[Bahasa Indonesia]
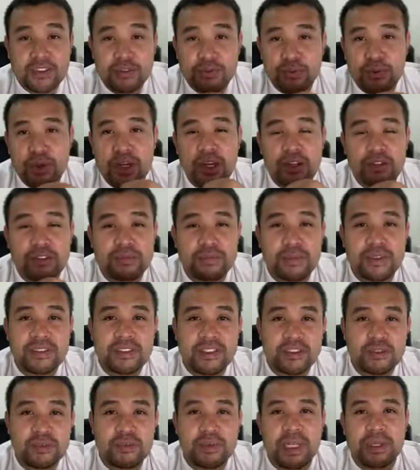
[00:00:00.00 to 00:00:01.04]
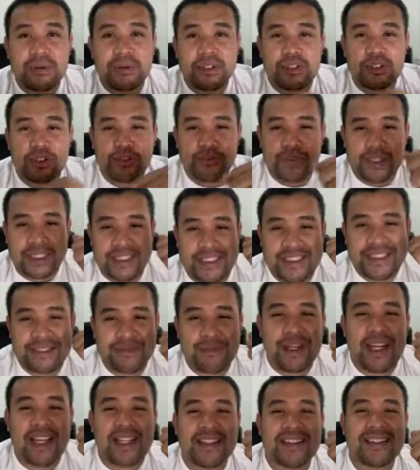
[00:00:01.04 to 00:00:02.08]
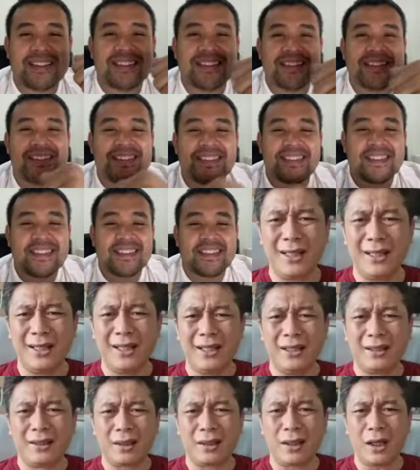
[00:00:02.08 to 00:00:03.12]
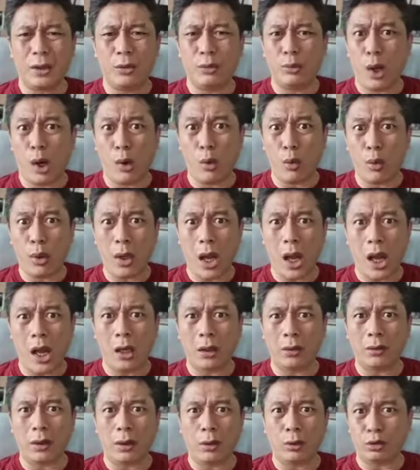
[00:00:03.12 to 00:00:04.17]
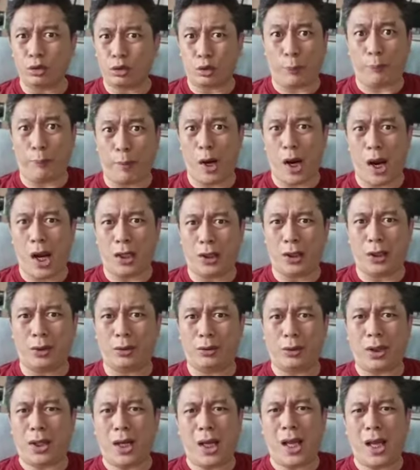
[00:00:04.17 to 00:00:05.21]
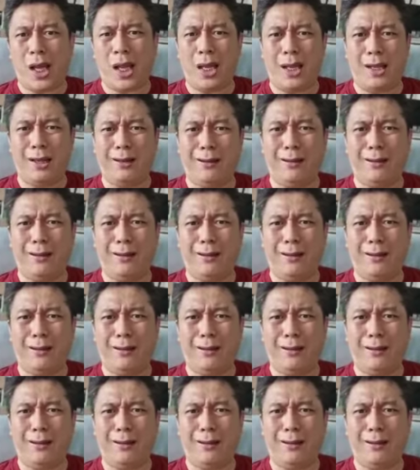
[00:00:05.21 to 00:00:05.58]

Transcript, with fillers: semua harus bersatu melawan COVID. Semangat! Kena diudag-udagnya, cepetan gitu, kena,